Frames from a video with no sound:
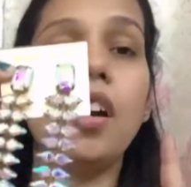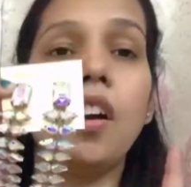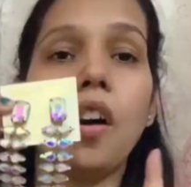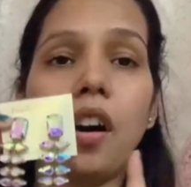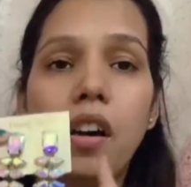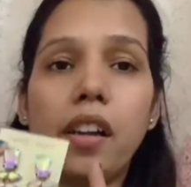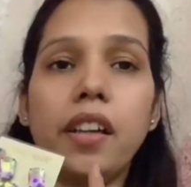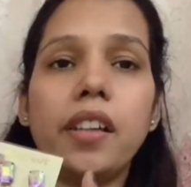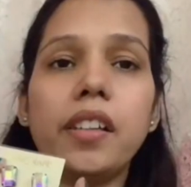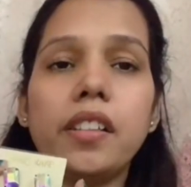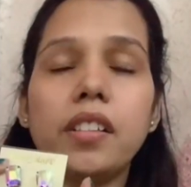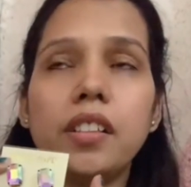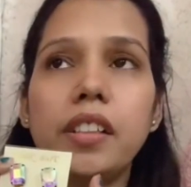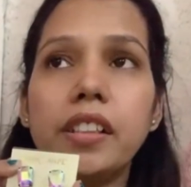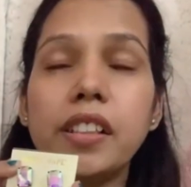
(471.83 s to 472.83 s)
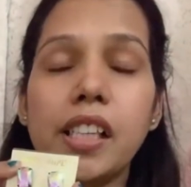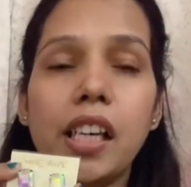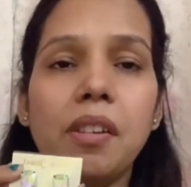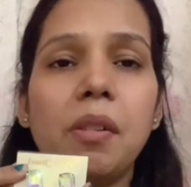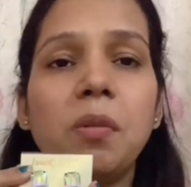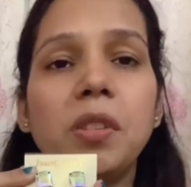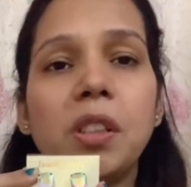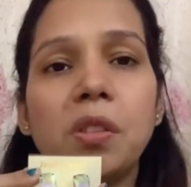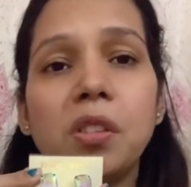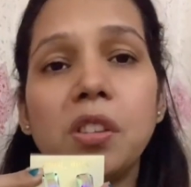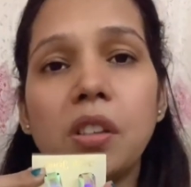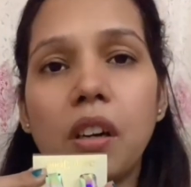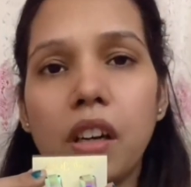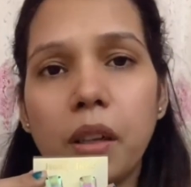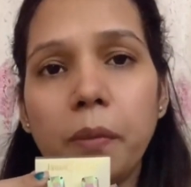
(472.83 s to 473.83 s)
और अगर इसके अलावा मुझे
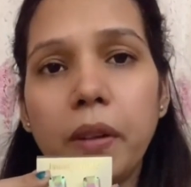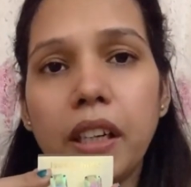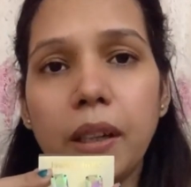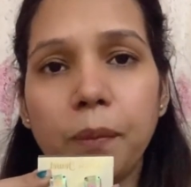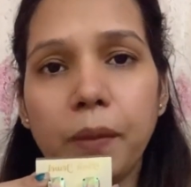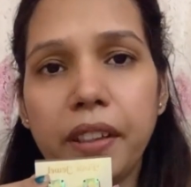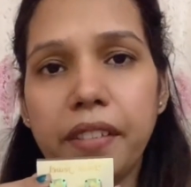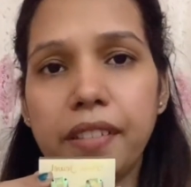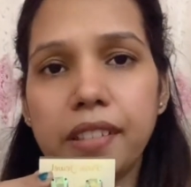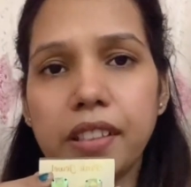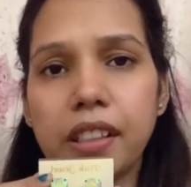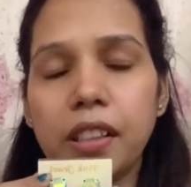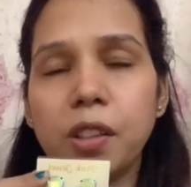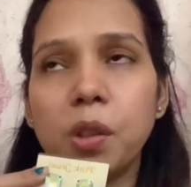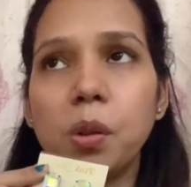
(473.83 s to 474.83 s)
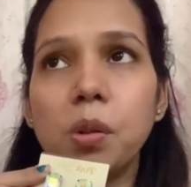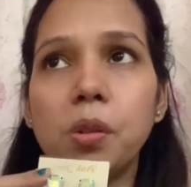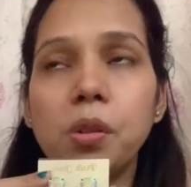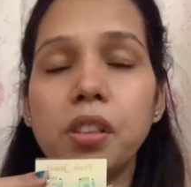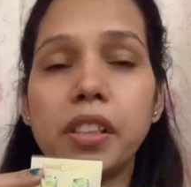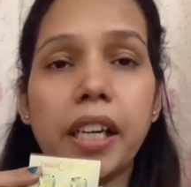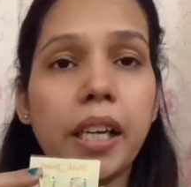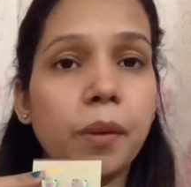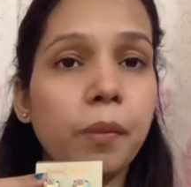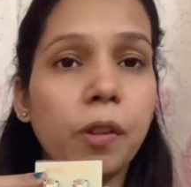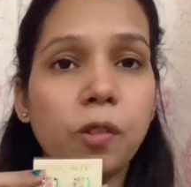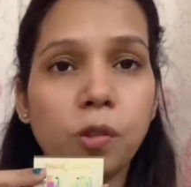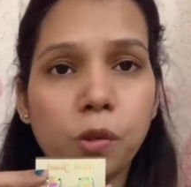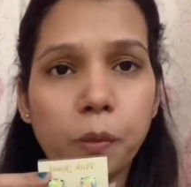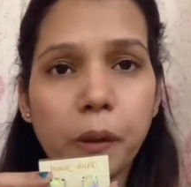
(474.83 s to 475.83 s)
कुछ और मिला अपनी ड्रेस के लिए तो शायद मैं
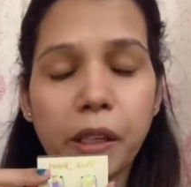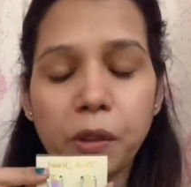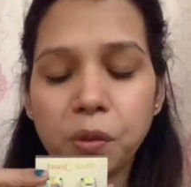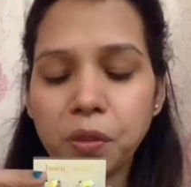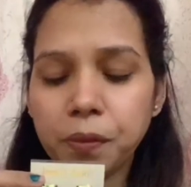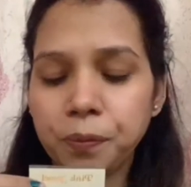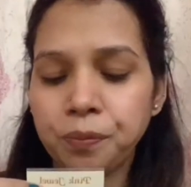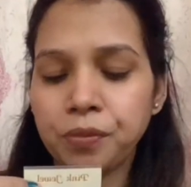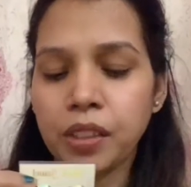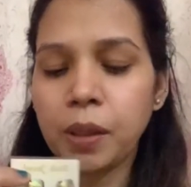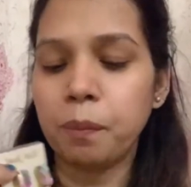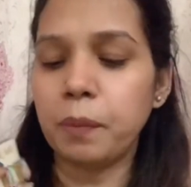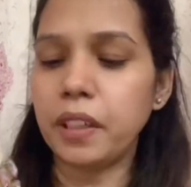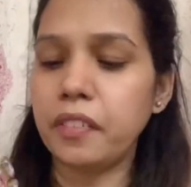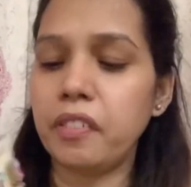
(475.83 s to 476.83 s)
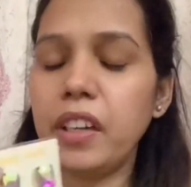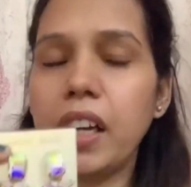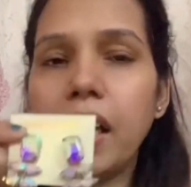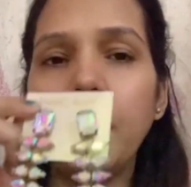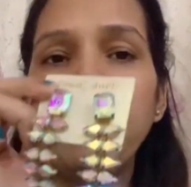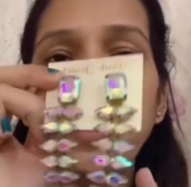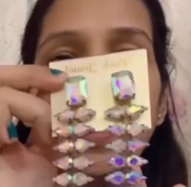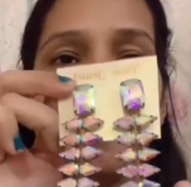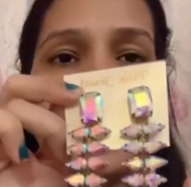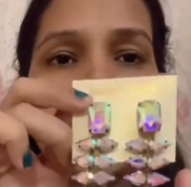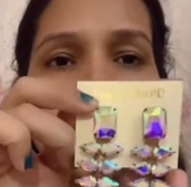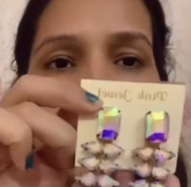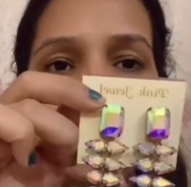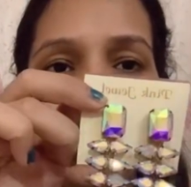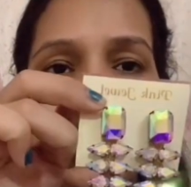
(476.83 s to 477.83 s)
वो पहनूँ बट फ़िलहाल मेरे पास अभी